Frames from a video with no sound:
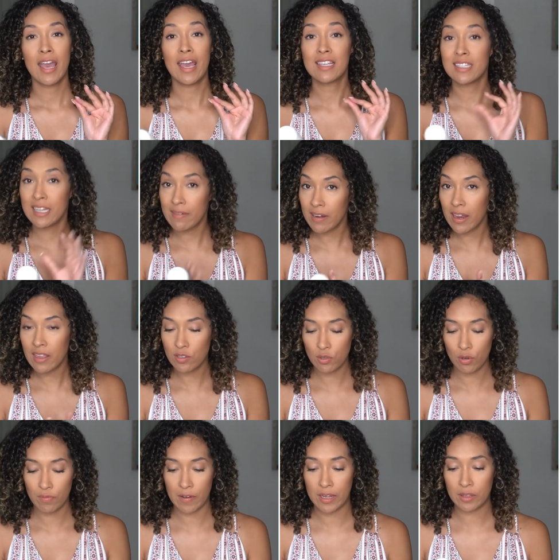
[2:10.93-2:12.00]
es libre de
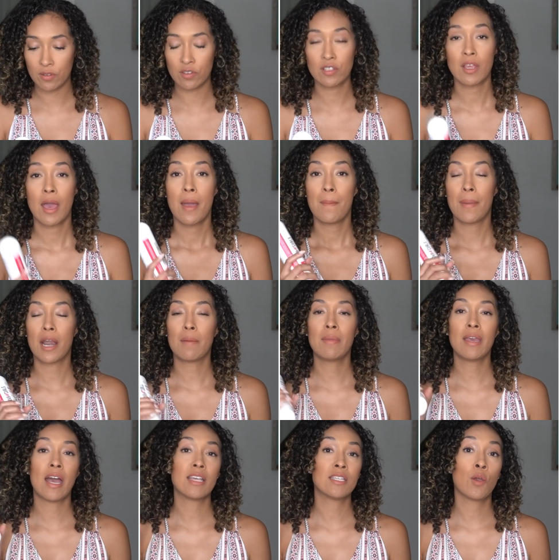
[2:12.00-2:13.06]
sulfatos, para
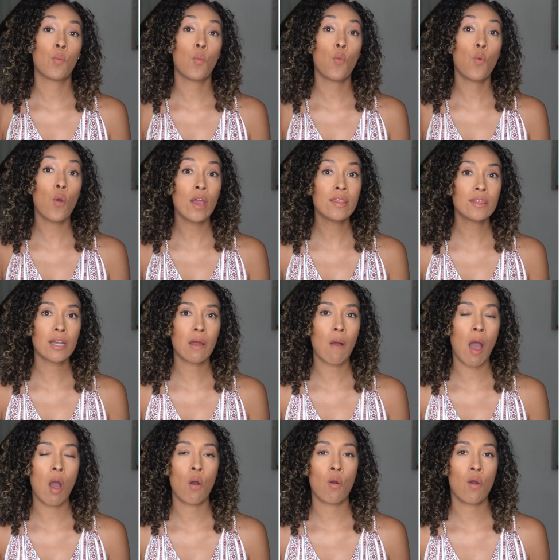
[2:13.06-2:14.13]
mí hace un buen
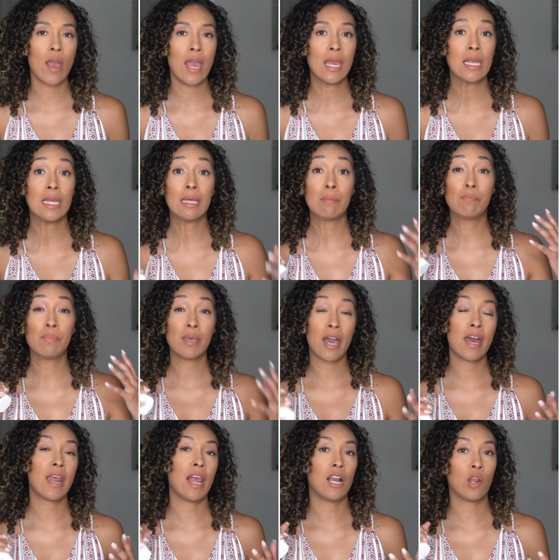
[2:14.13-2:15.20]
trabajo en
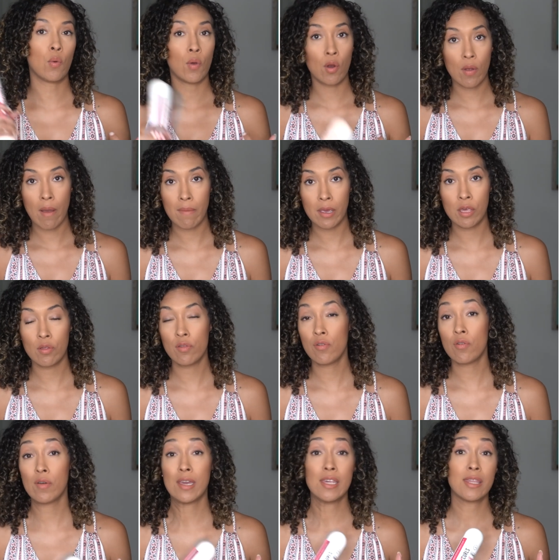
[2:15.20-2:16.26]
limpiar el cuero
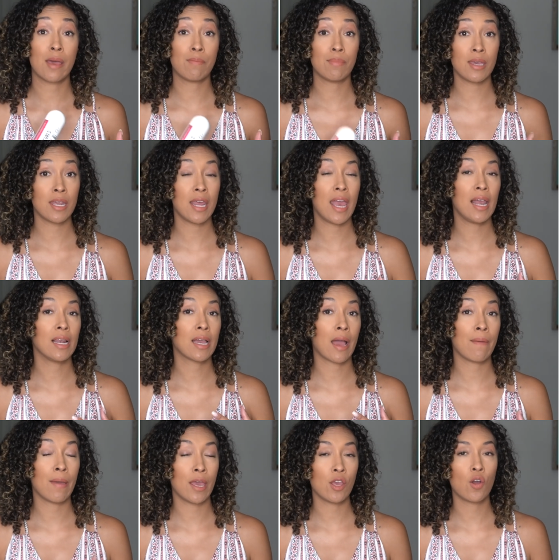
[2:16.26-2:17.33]
cabelludo y también el
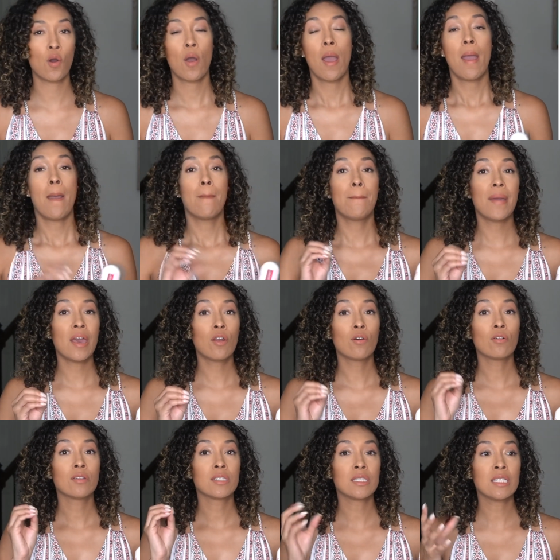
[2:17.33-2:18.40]
cabello,
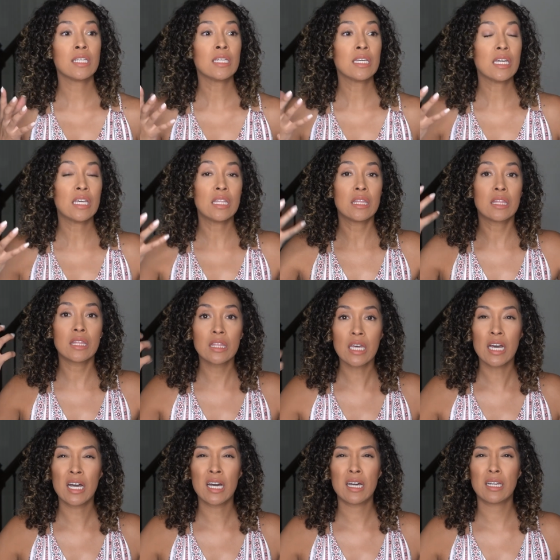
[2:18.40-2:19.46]
pero sin quitar
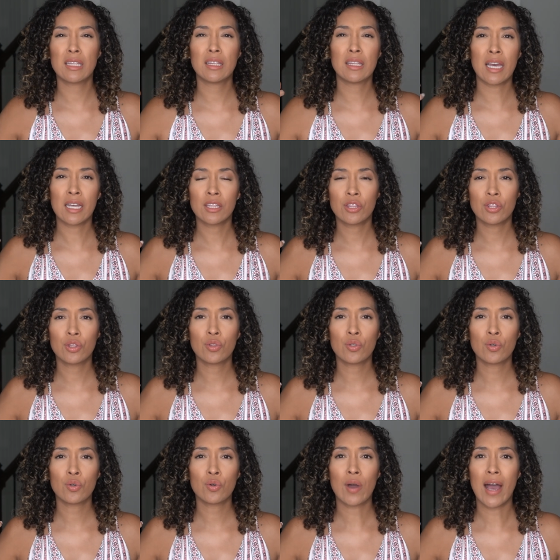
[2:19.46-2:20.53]

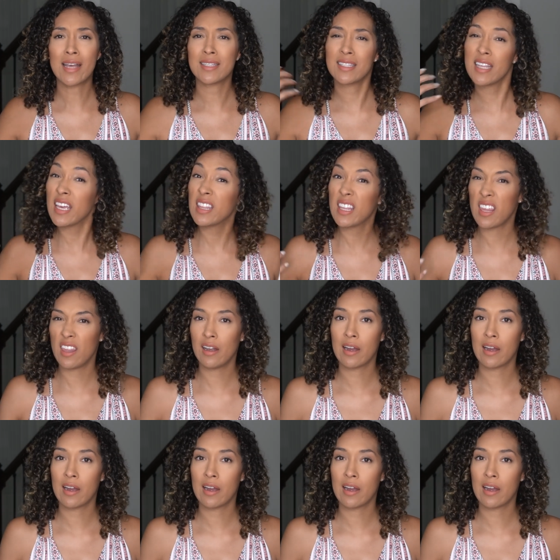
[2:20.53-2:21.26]
tanto aceite